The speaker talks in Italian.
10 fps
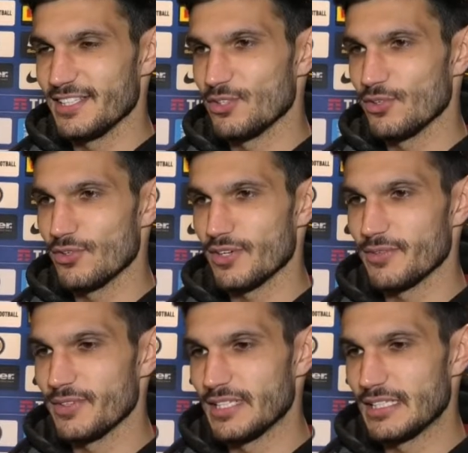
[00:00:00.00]
dei dolori,
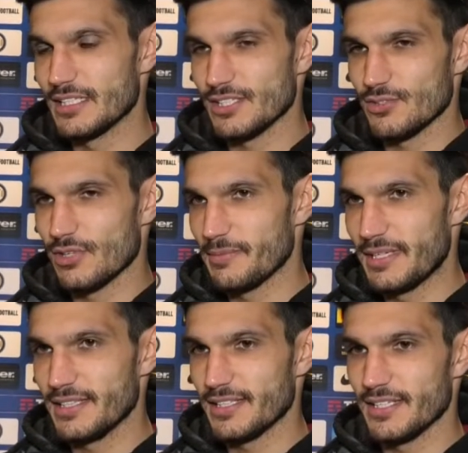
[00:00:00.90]
quindi
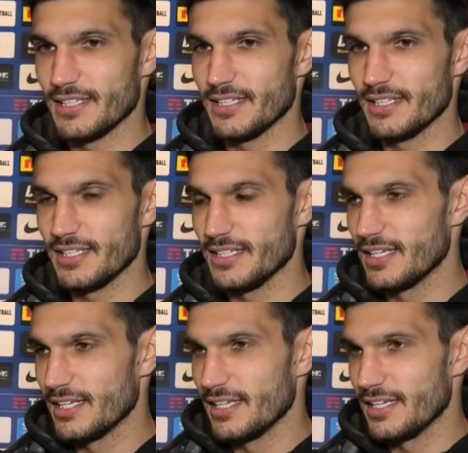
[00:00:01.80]
sicuramente
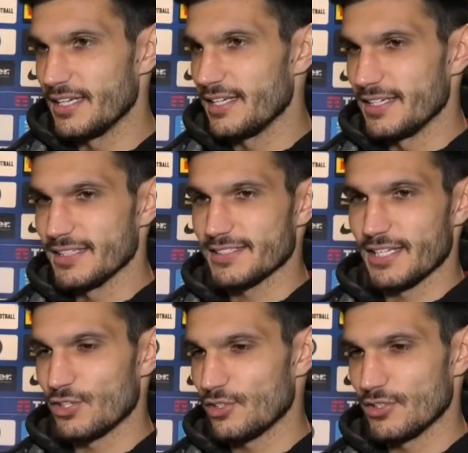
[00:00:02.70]
eh,
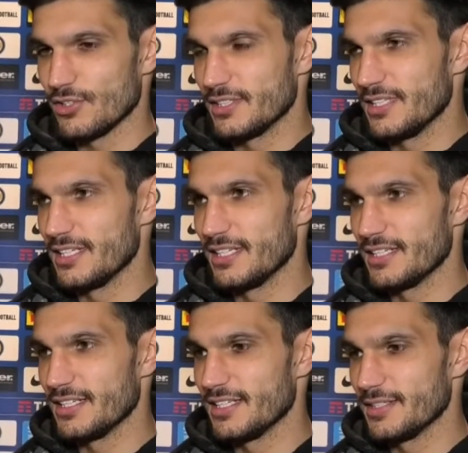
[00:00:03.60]

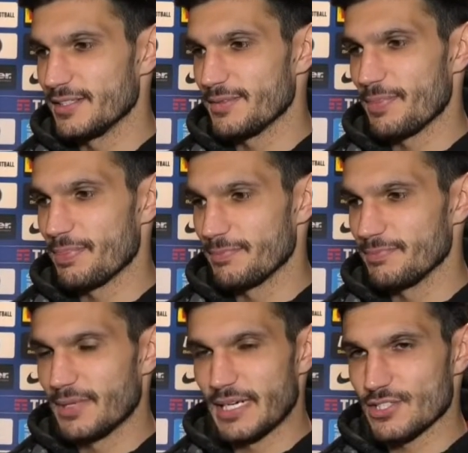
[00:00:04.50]
del,
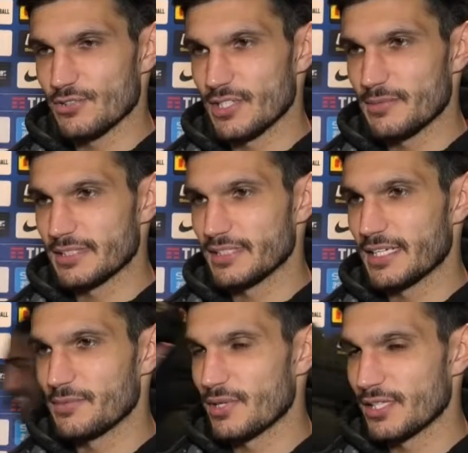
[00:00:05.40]
per la seconda parte del
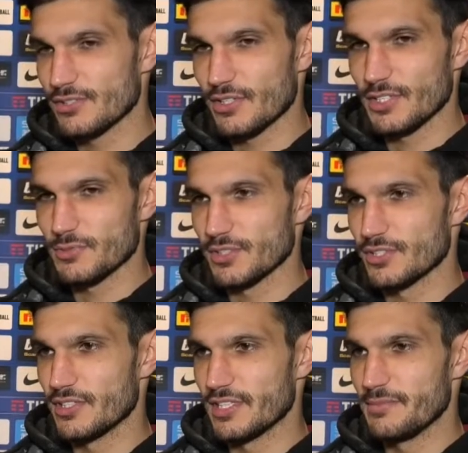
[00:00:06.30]
campionato sarò a
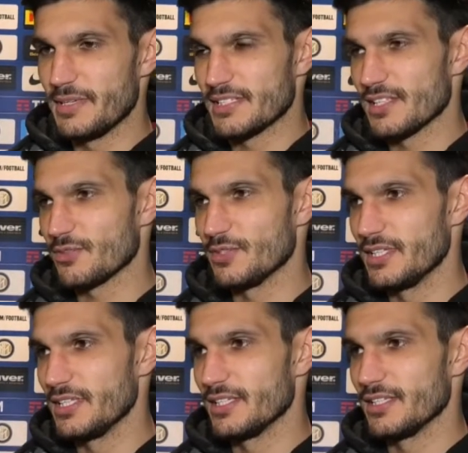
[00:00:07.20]
disposizione del mister,
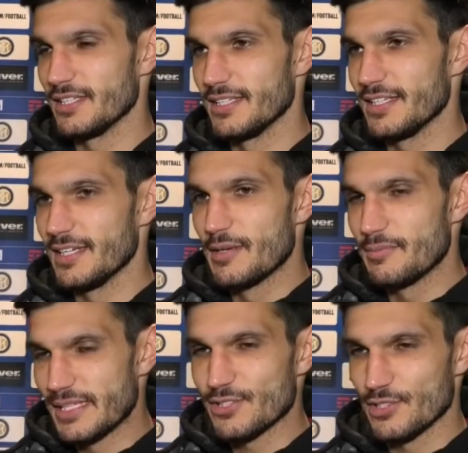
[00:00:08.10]
quindi
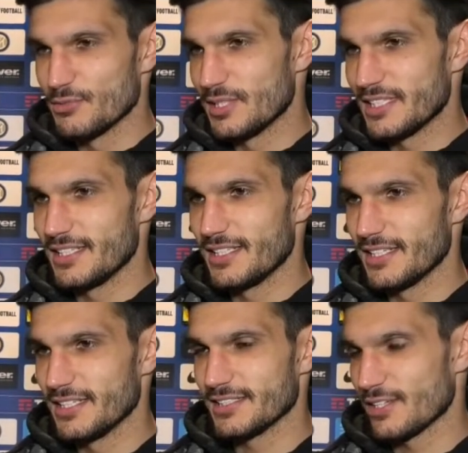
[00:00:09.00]
penso di poter dire
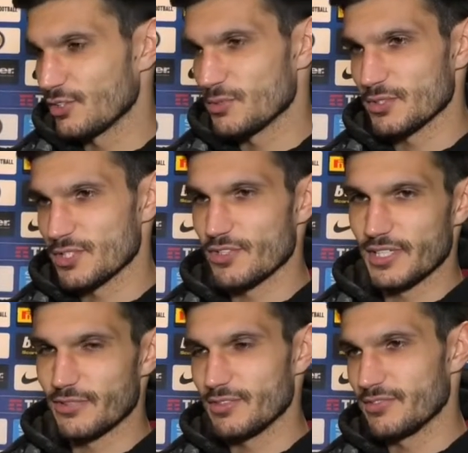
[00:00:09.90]
che sarò a disposizione
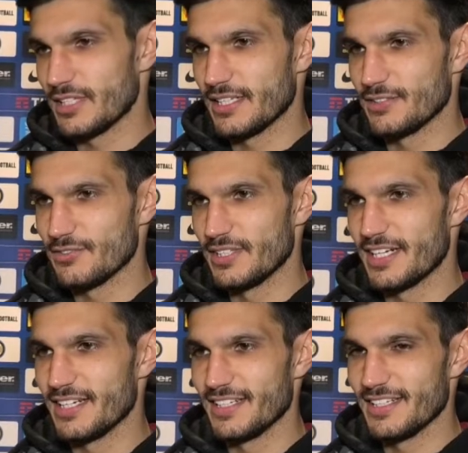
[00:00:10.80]
da qui finché non
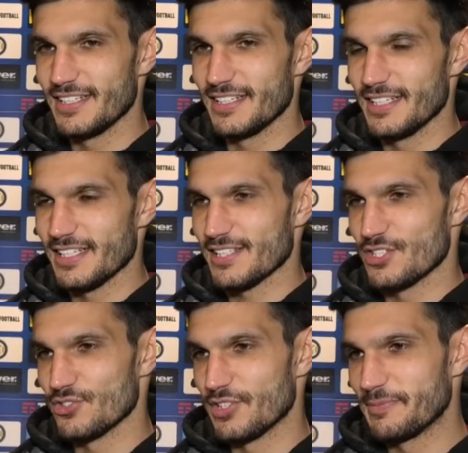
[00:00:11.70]
finirà la
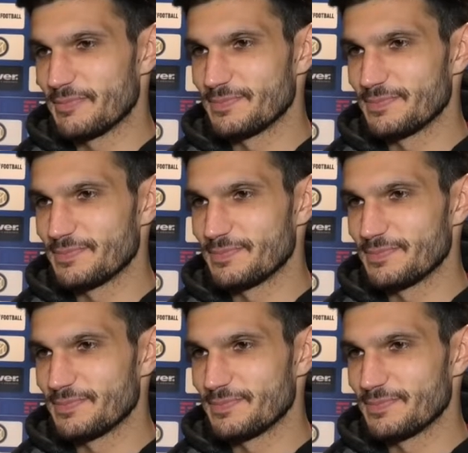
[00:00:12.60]
stagione.